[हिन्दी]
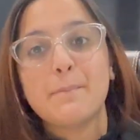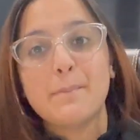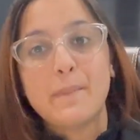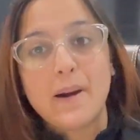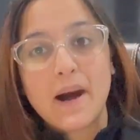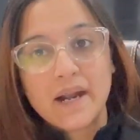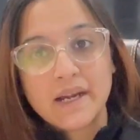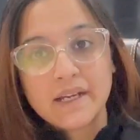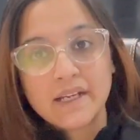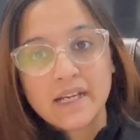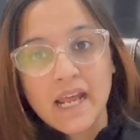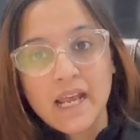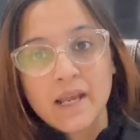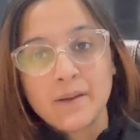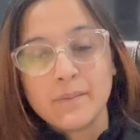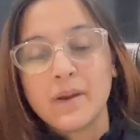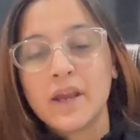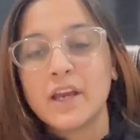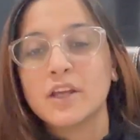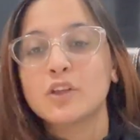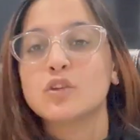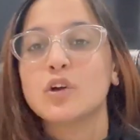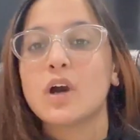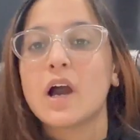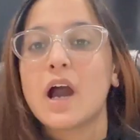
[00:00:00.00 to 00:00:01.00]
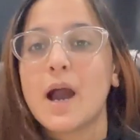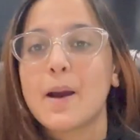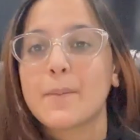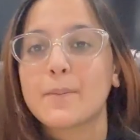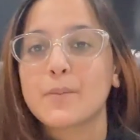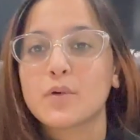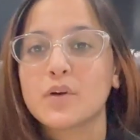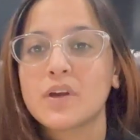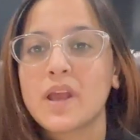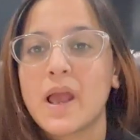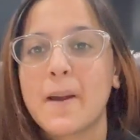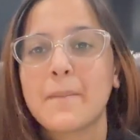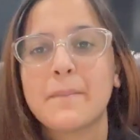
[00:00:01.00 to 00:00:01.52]
पार्ट टाइम है तो
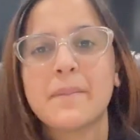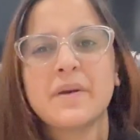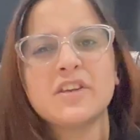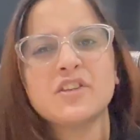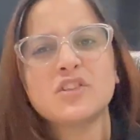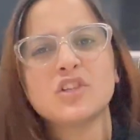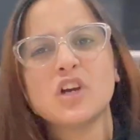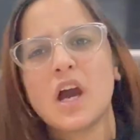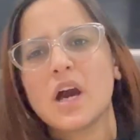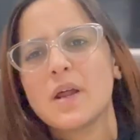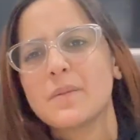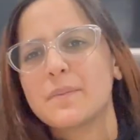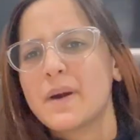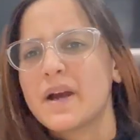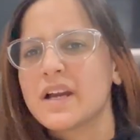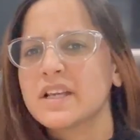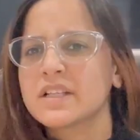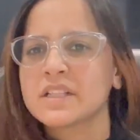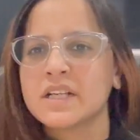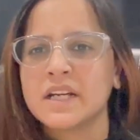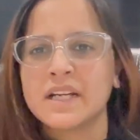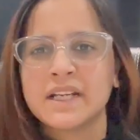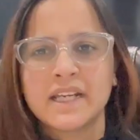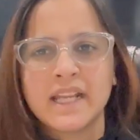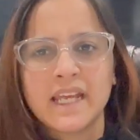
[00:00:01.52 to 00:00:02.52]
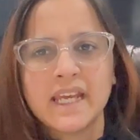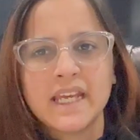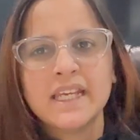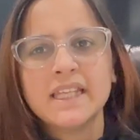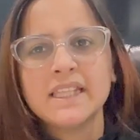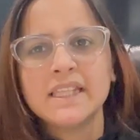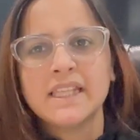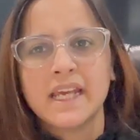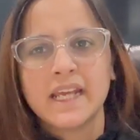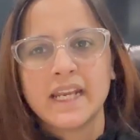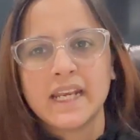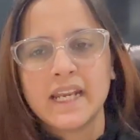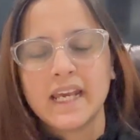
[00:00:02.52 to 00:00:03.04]
आपको यहाँ पे चार पाँच घंटे ही
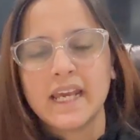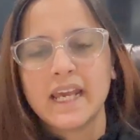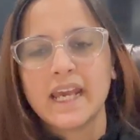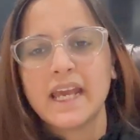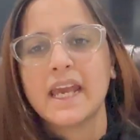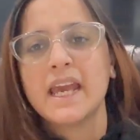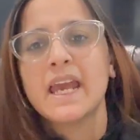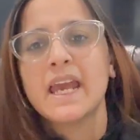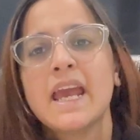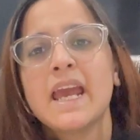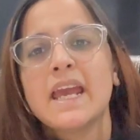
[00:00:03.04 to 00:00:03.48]
देने हैं